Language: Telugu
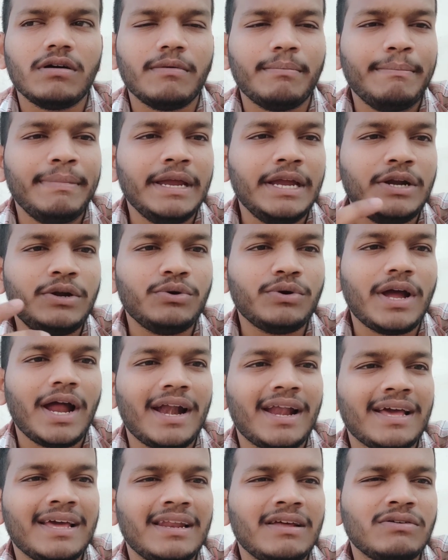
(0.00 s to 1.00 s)
బీ టూ
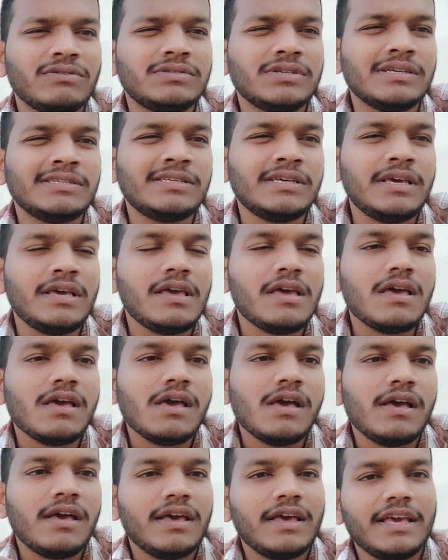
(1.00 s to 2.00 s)
కేటగిరీ వచ్చేసి
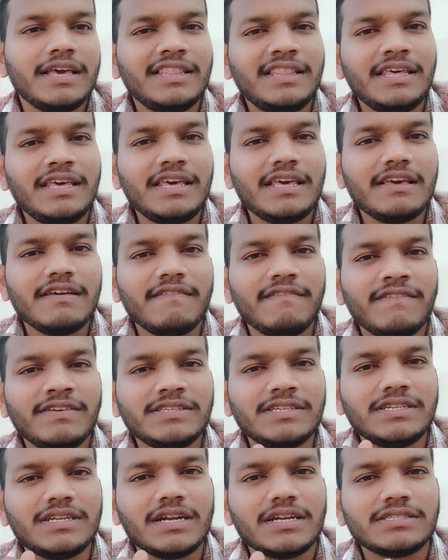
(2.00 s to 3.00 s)
ఇది
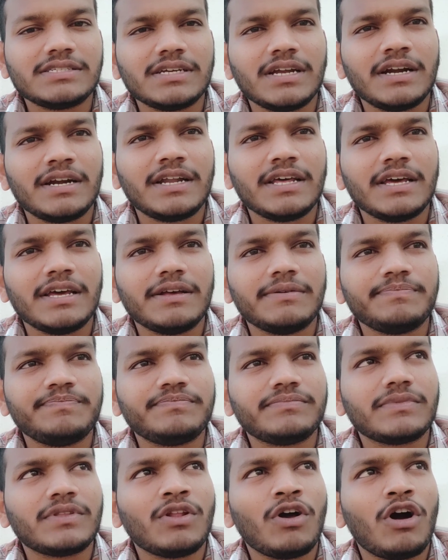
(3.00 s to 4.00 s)
విజిటర్స్కి అంటే
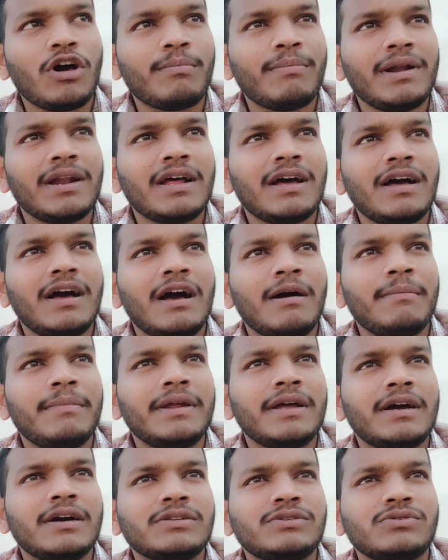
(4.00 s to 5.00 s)
నార్మల్గా
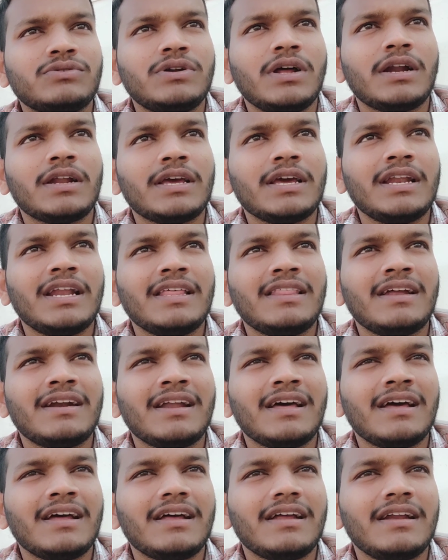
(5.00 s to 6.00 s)
అమెరికా చూడడానికి
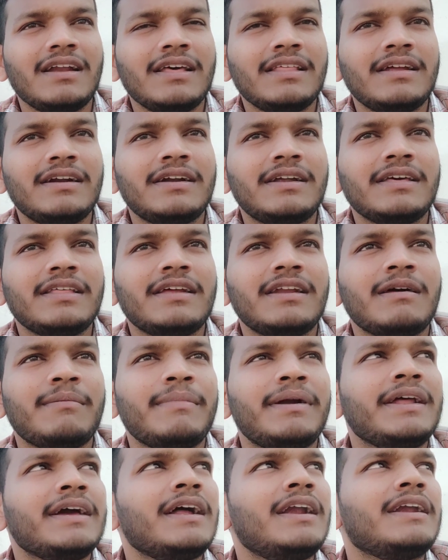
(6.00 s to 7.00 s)
లేదన్నా లేదంటే ఏదైనా
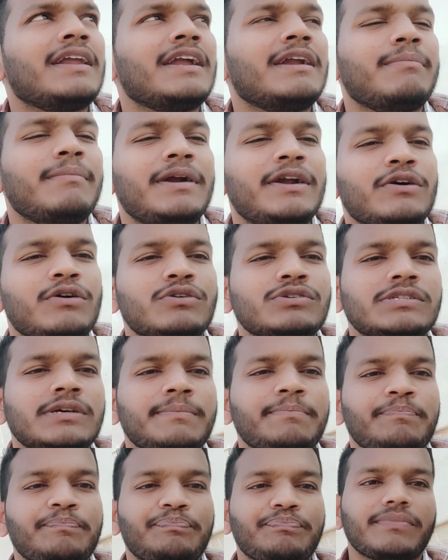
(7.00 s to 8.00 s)
మెడికల్ ట్రీట్మెంట్
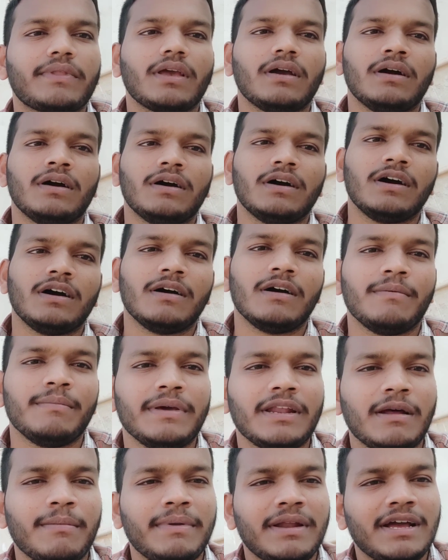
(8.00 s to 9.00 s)
కోసం
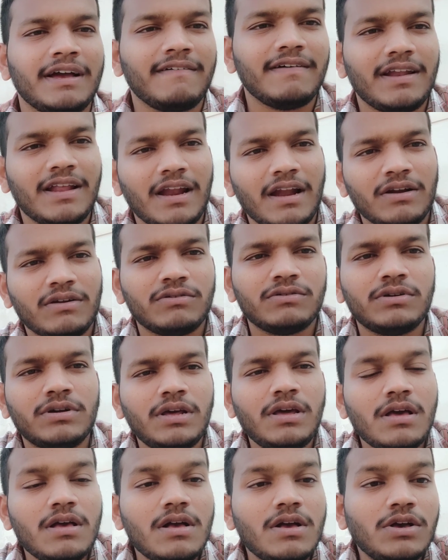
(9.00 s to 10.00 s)
మీరు అమెరికా
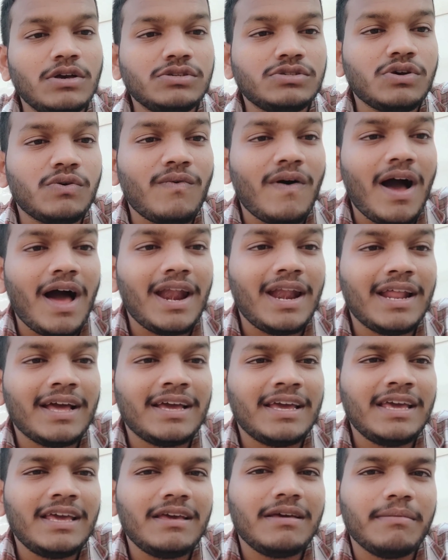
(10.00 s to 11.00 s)
వెళ్ళాలనుకుంటే సో
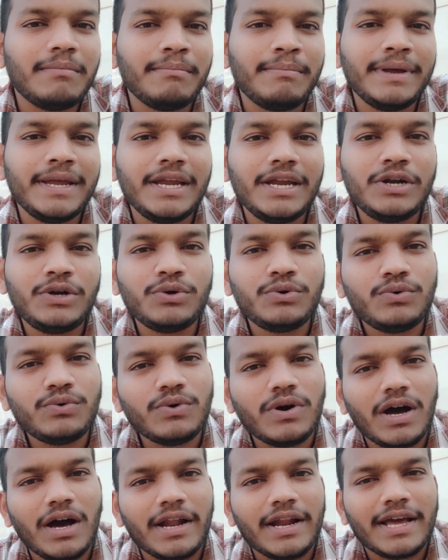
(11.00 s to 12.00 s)
వాళ్ళకి బీ టూ
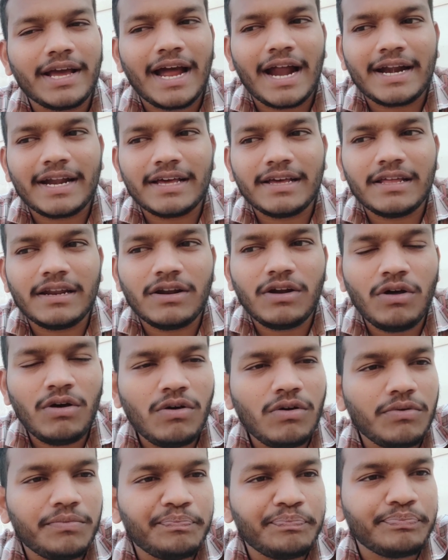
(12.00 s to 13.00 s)
అనే కేటగిరీలో
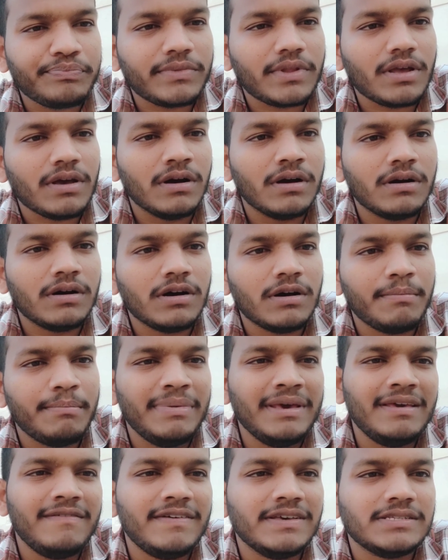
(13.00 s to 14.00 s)

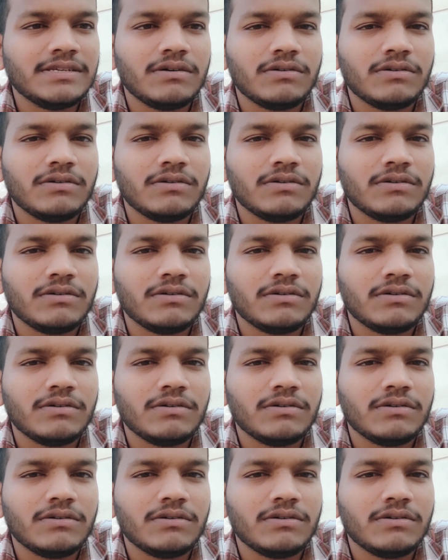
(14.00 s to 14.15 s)
బీ వీసా